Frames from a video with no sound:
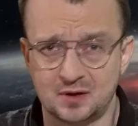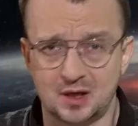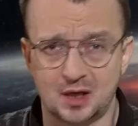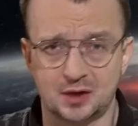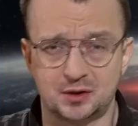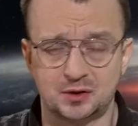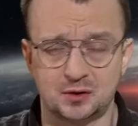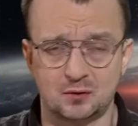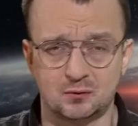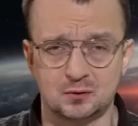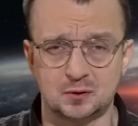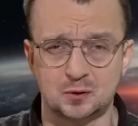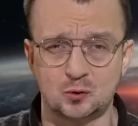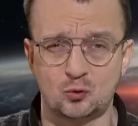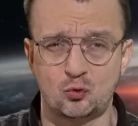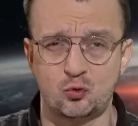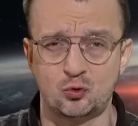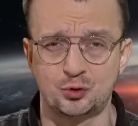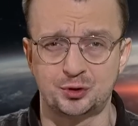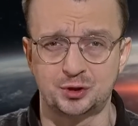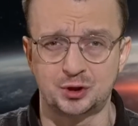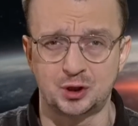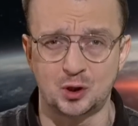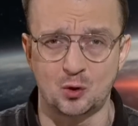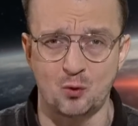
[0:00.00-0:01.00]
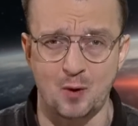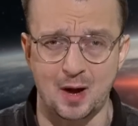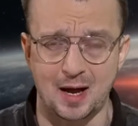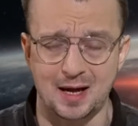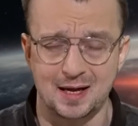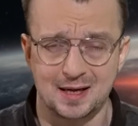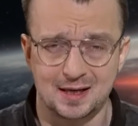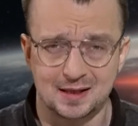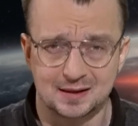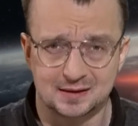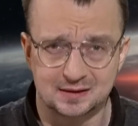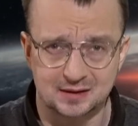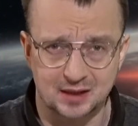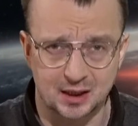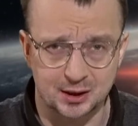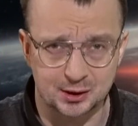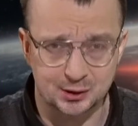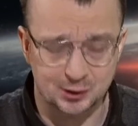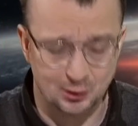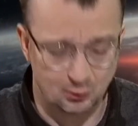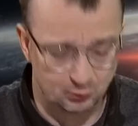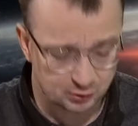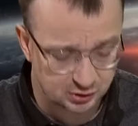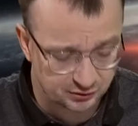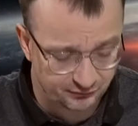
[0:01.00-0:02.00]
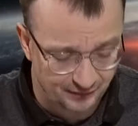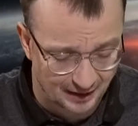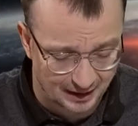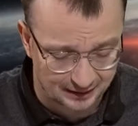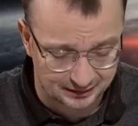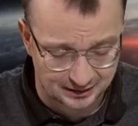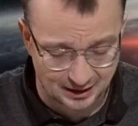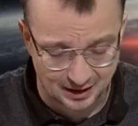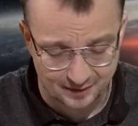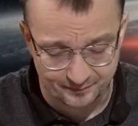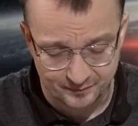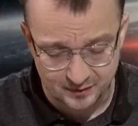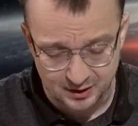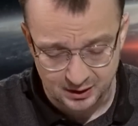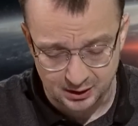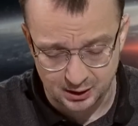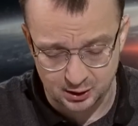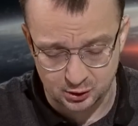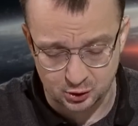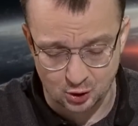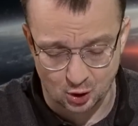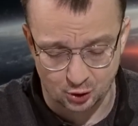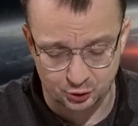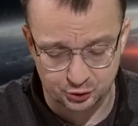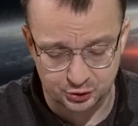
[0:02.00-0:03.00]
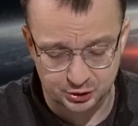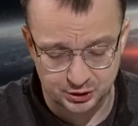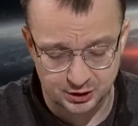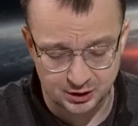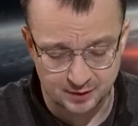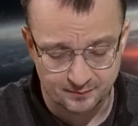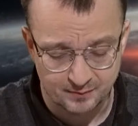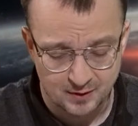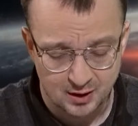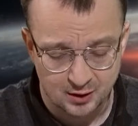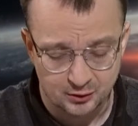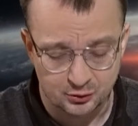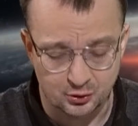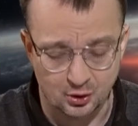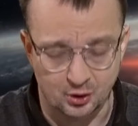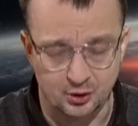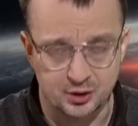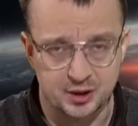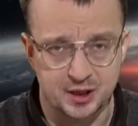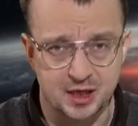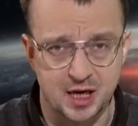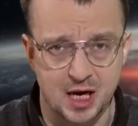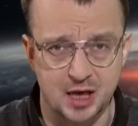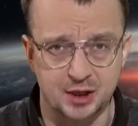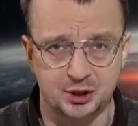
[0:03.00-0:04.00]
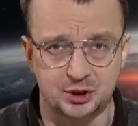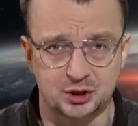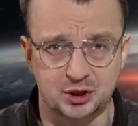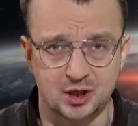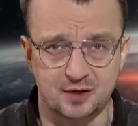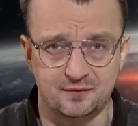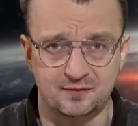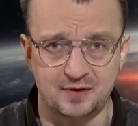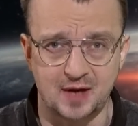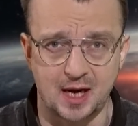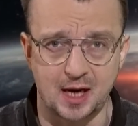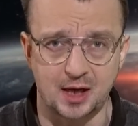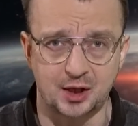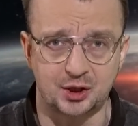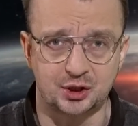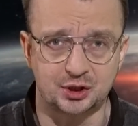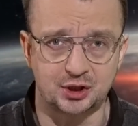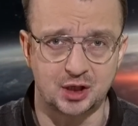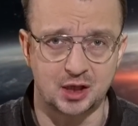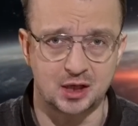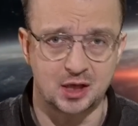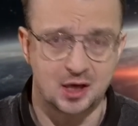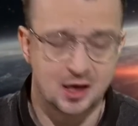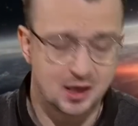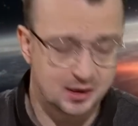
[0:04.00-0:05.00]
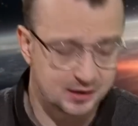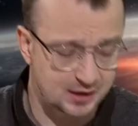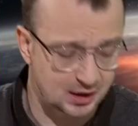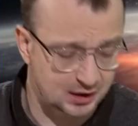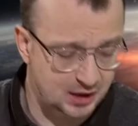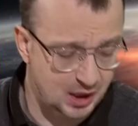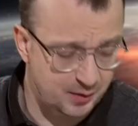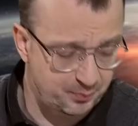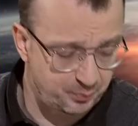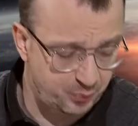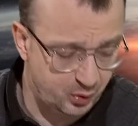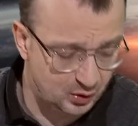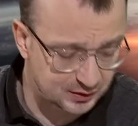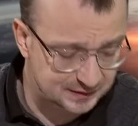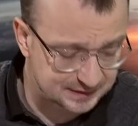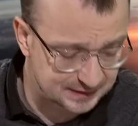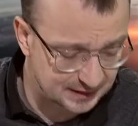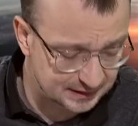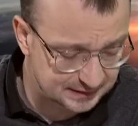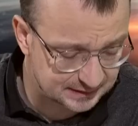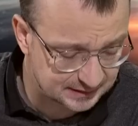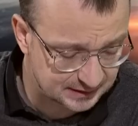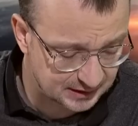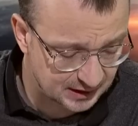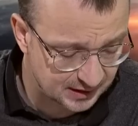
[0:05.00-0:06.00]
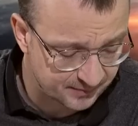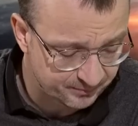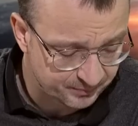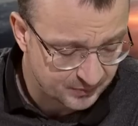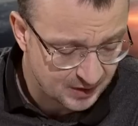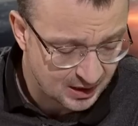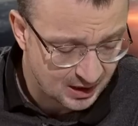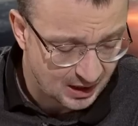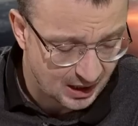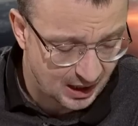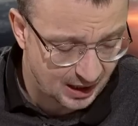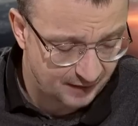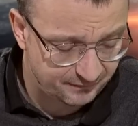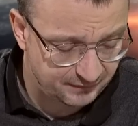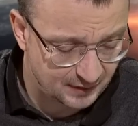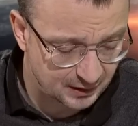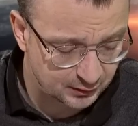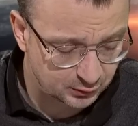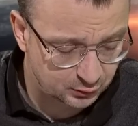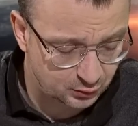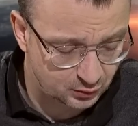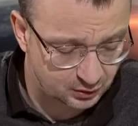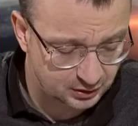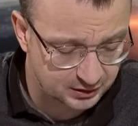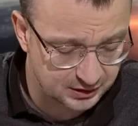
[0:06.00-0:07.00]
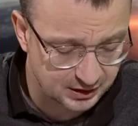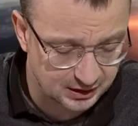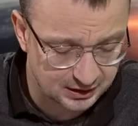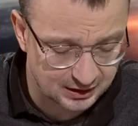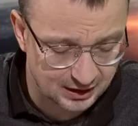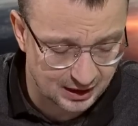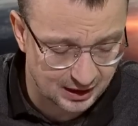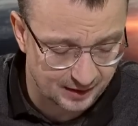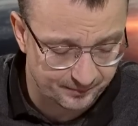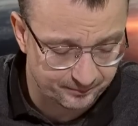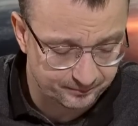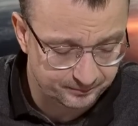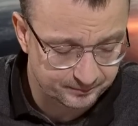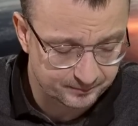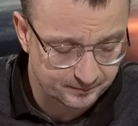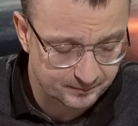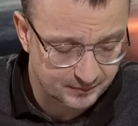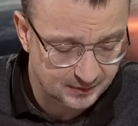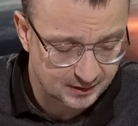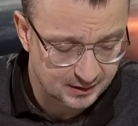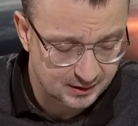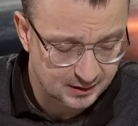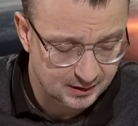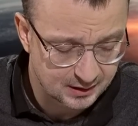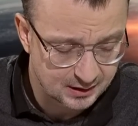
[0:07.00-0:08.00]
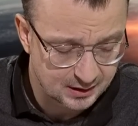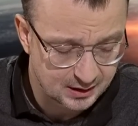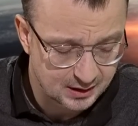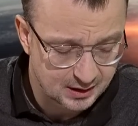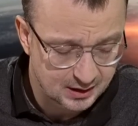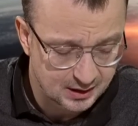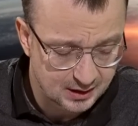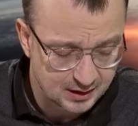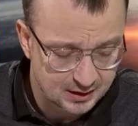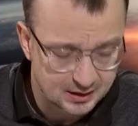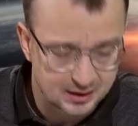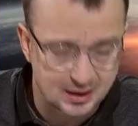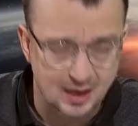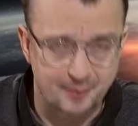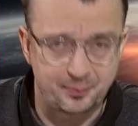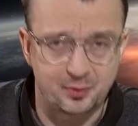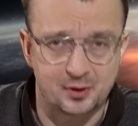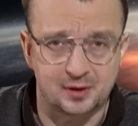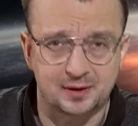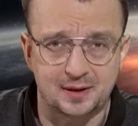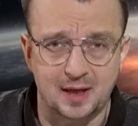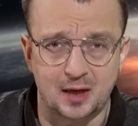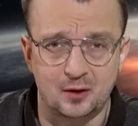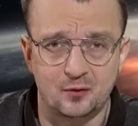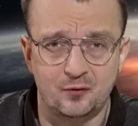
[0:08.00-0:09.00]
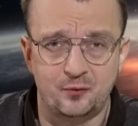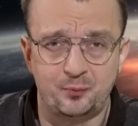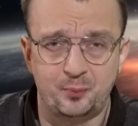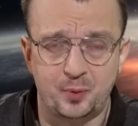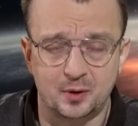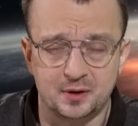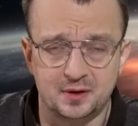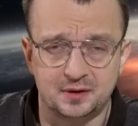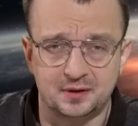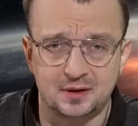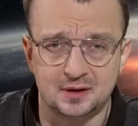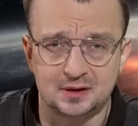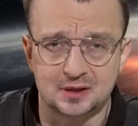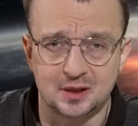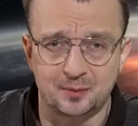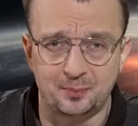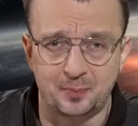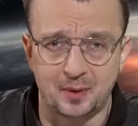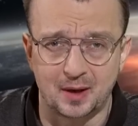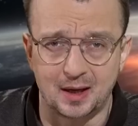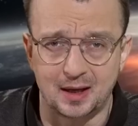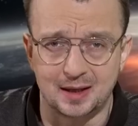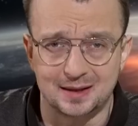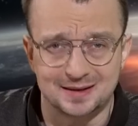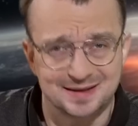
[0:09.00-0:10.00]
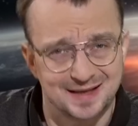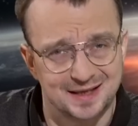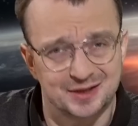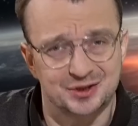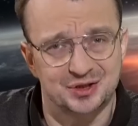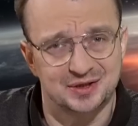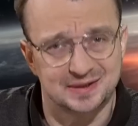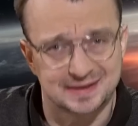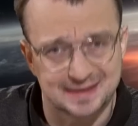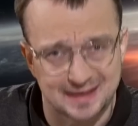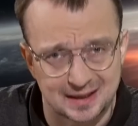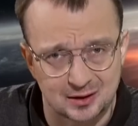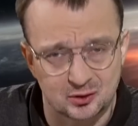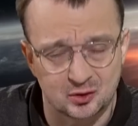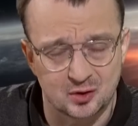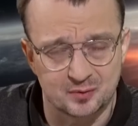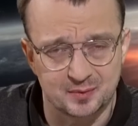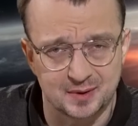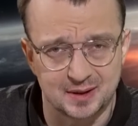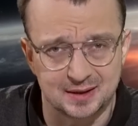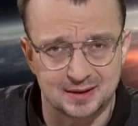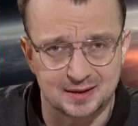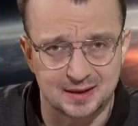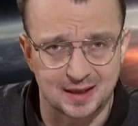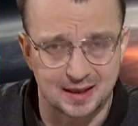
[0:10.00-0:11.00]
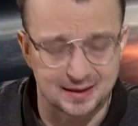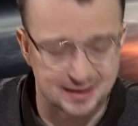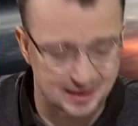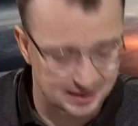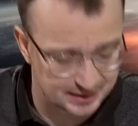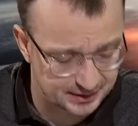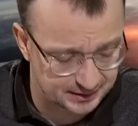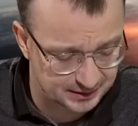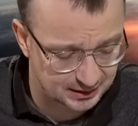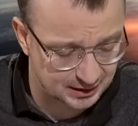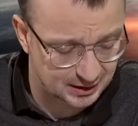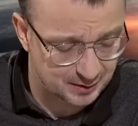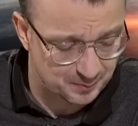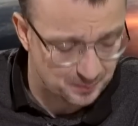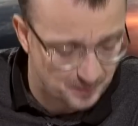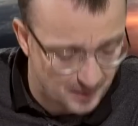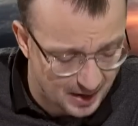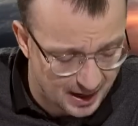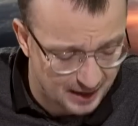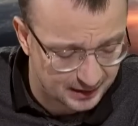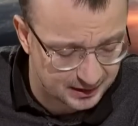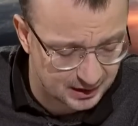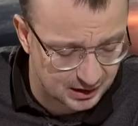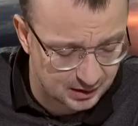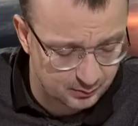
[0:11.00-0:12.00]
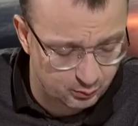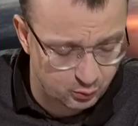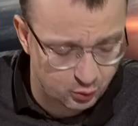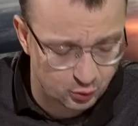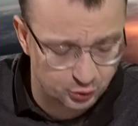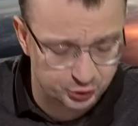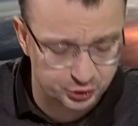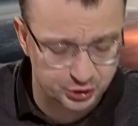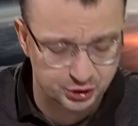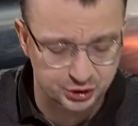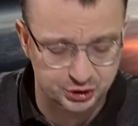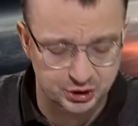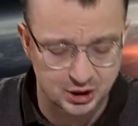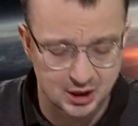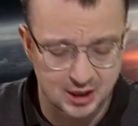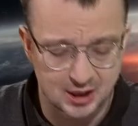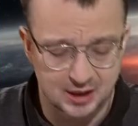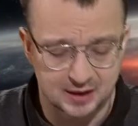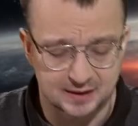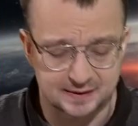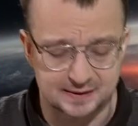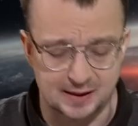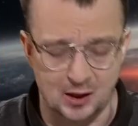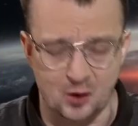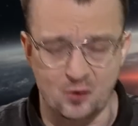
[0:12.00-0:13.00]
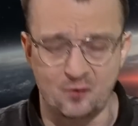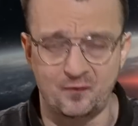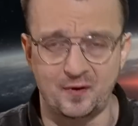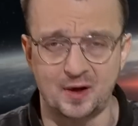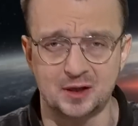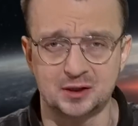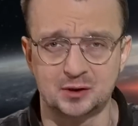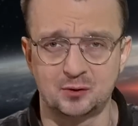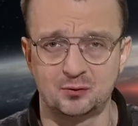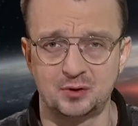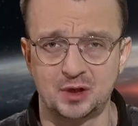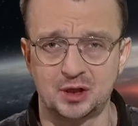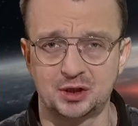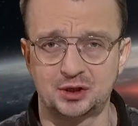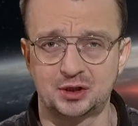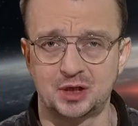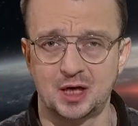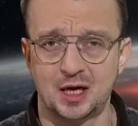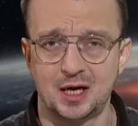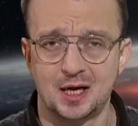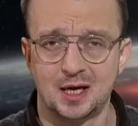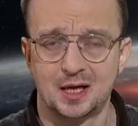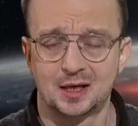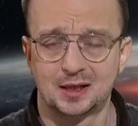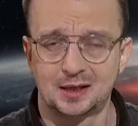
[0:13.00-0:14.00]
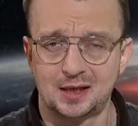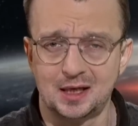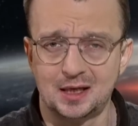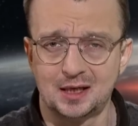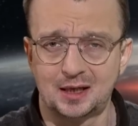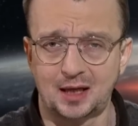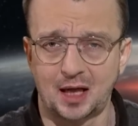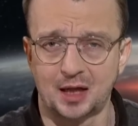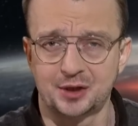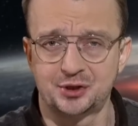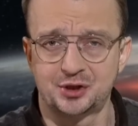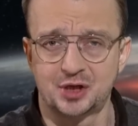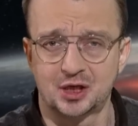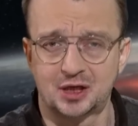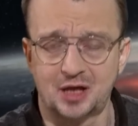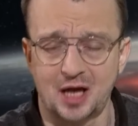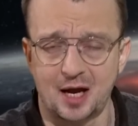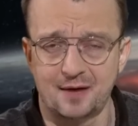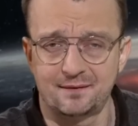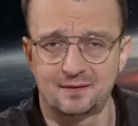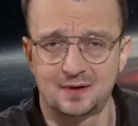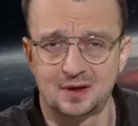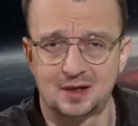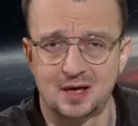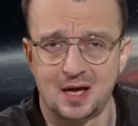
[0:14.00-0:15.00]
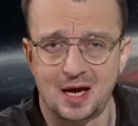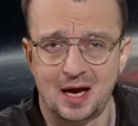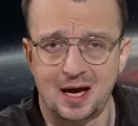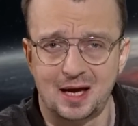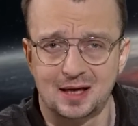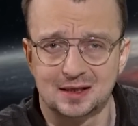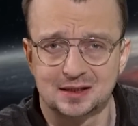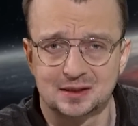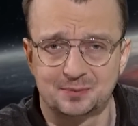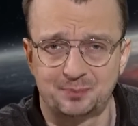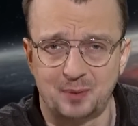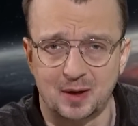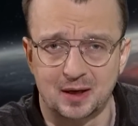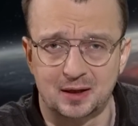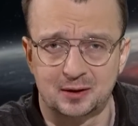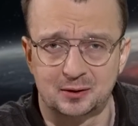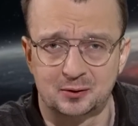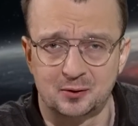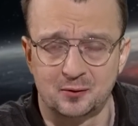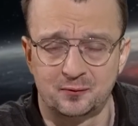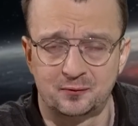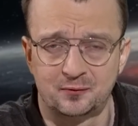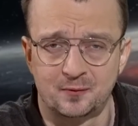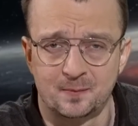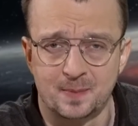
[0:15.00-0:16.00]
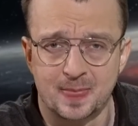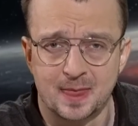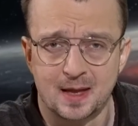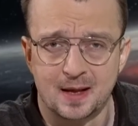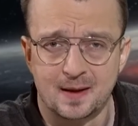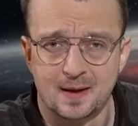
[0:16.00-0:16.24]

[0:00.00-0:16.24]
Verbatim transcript: widać się skłóciła z resztą świata i dąży do jeszcze większej takiej pozycji awanturnika. Na portalu w polityce.pl nasz znakomity analityk Marek Budzisz zauważył jeszcze kilka ciekawych aspektów